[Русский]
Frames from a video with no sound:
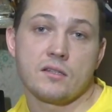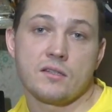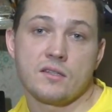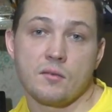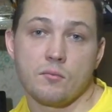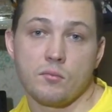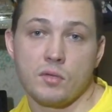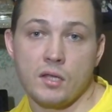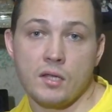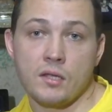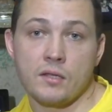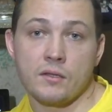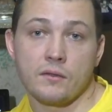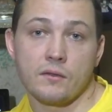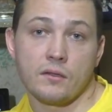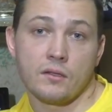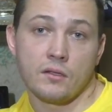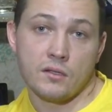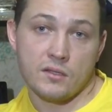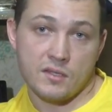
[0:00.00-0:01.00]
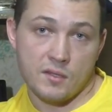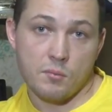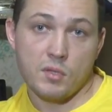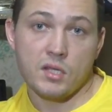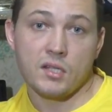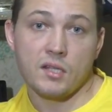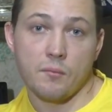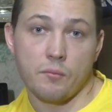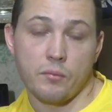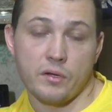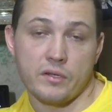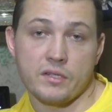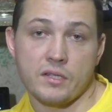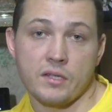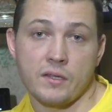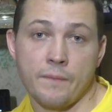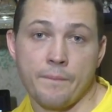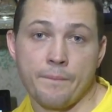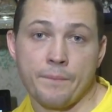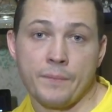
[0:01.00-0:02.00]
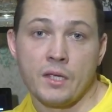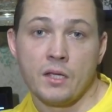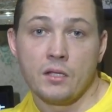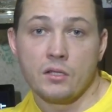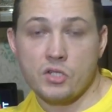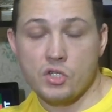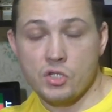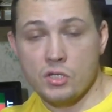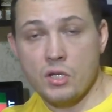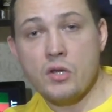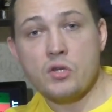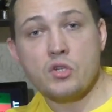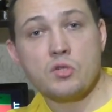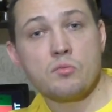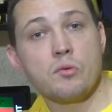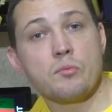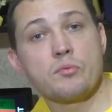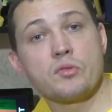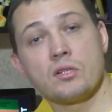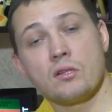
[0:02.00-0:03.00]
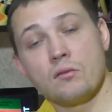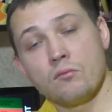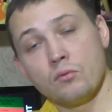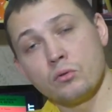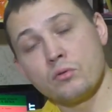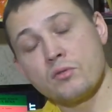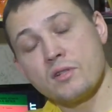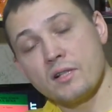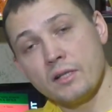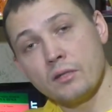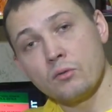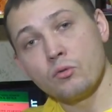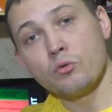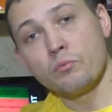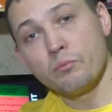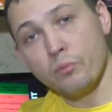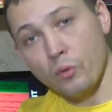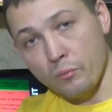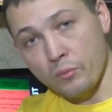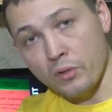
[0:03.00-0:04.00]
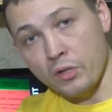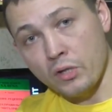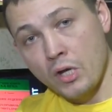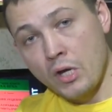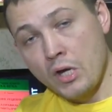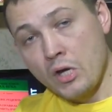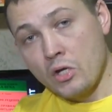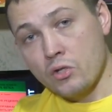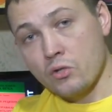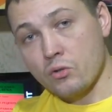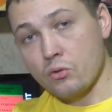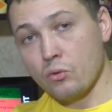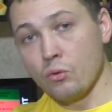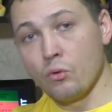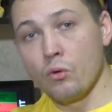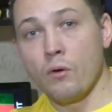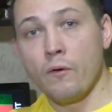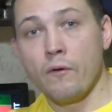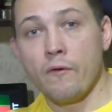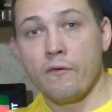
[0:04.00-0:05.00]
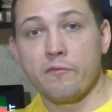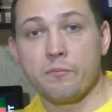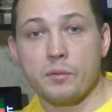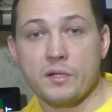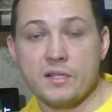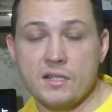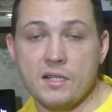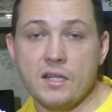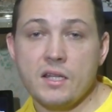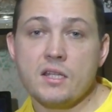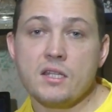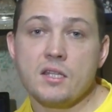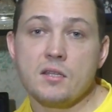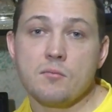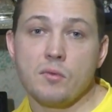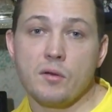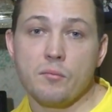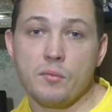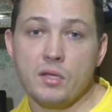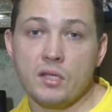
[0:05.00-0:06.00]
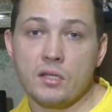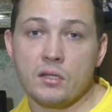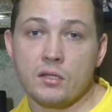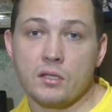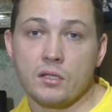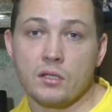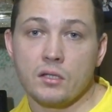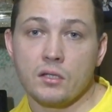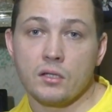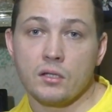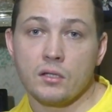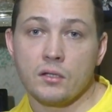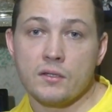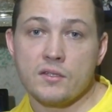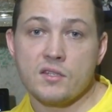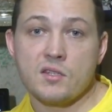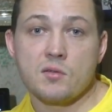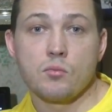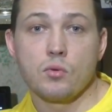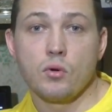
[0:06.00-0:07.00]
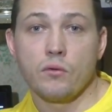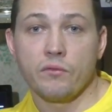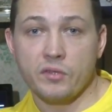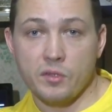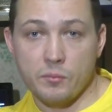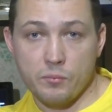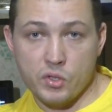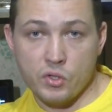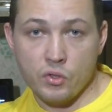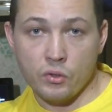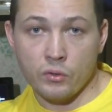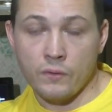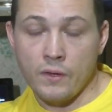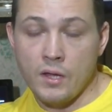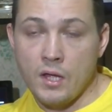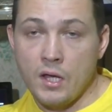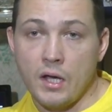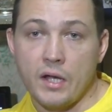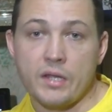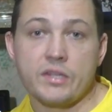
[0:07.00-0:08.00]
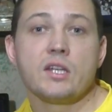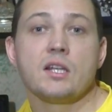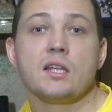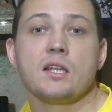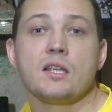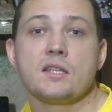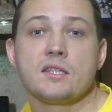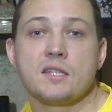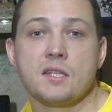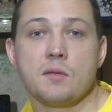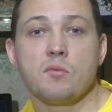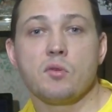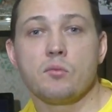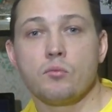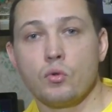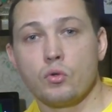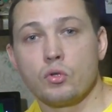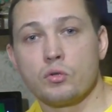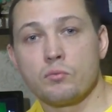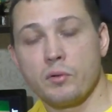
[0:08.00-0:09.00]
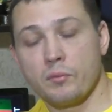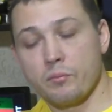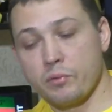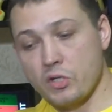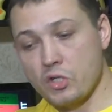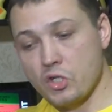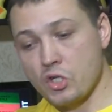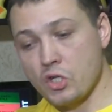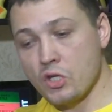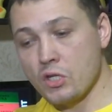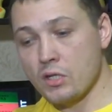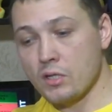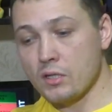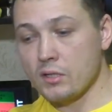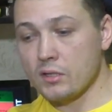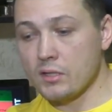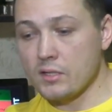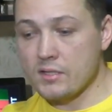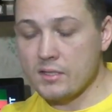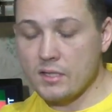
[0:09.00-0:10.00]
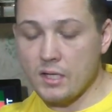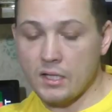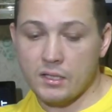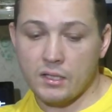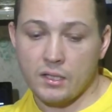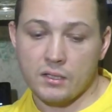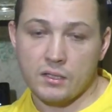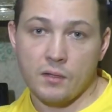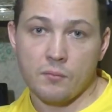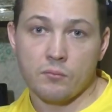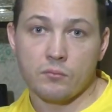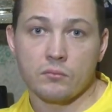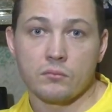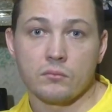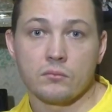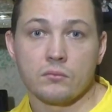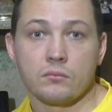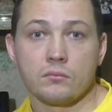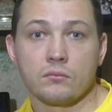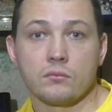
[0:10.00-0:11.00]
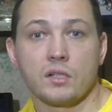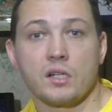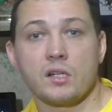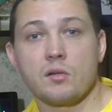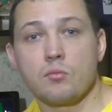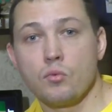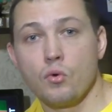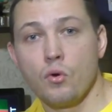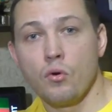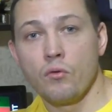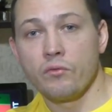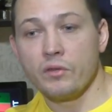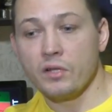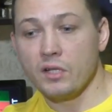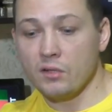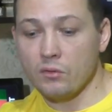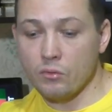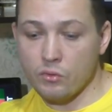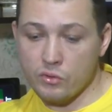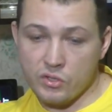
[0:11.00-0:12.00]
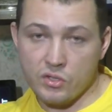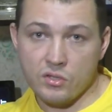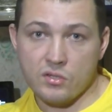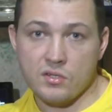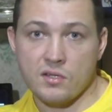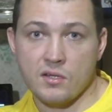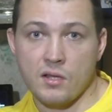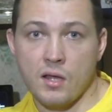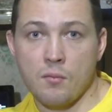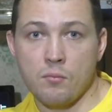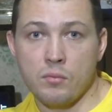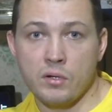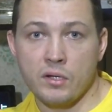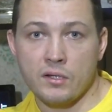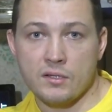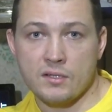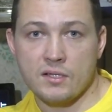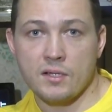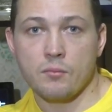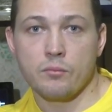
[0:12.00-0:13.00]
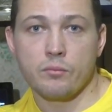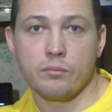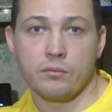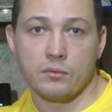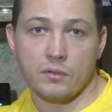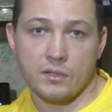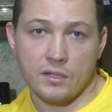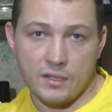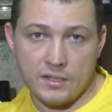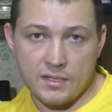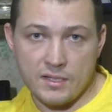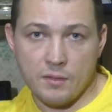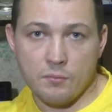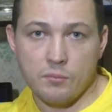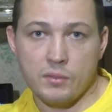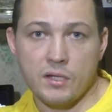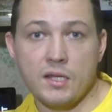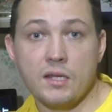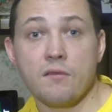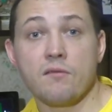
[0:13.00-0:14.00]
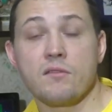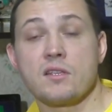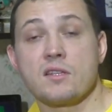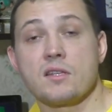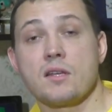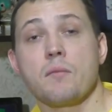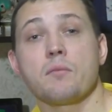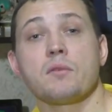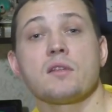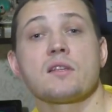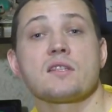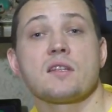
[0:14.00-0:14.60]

семей, э, семейной пасеки Начинающему пчеловоду следует помнить, что в последний момент э, зимовки пчел отдельные семьи могут по причине недостатка там, кормов или очень слабые ослабления внезапно